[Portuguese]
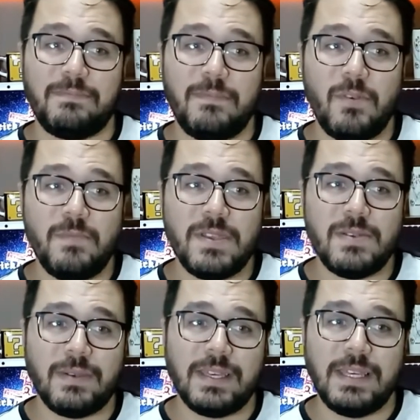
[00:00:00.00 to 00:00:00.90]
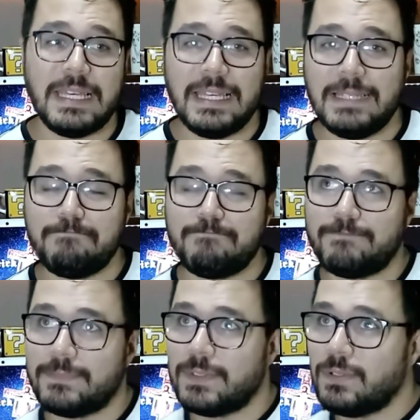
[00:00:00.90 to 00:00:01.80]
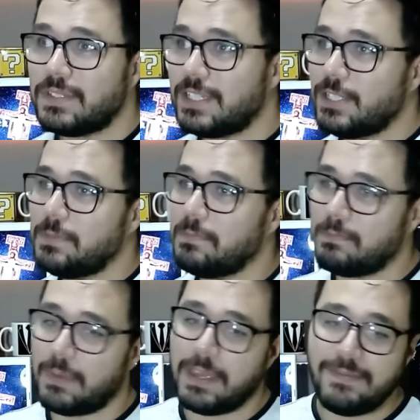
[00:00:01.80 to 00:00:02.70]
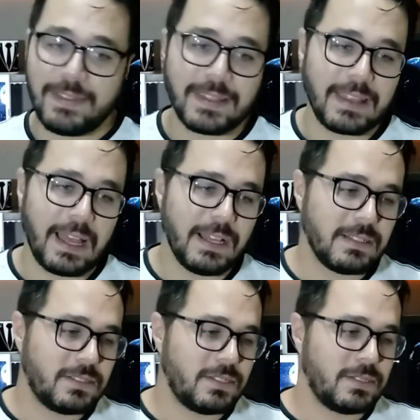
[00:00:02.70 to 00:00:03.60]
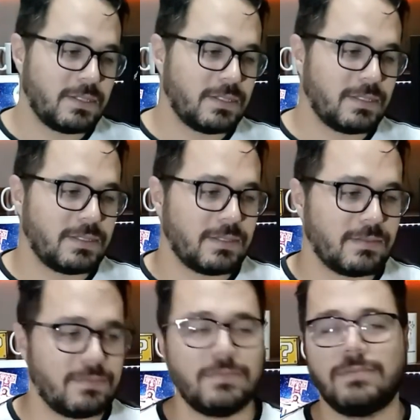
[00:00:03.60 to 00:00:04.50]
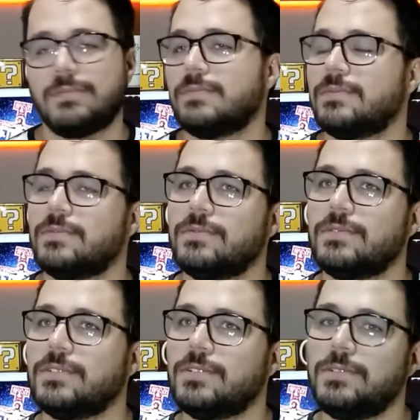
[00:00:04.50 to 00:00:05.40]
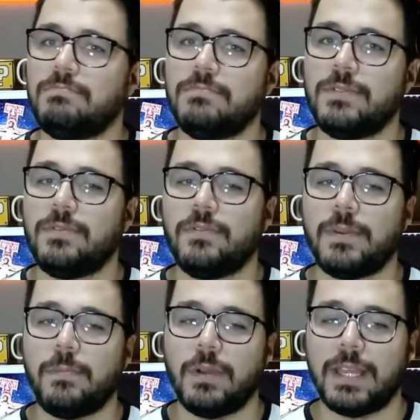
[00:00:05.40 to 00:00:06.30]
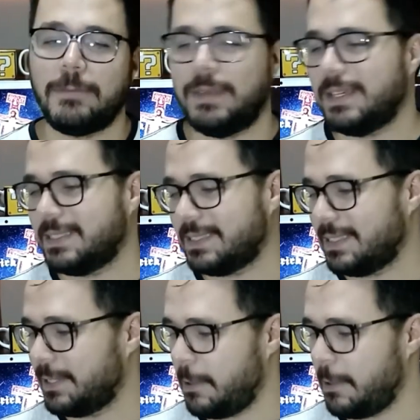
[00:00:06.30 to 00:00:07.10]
eu meio que eu gostaria de evitar de, de me envolver em polêmicas, né?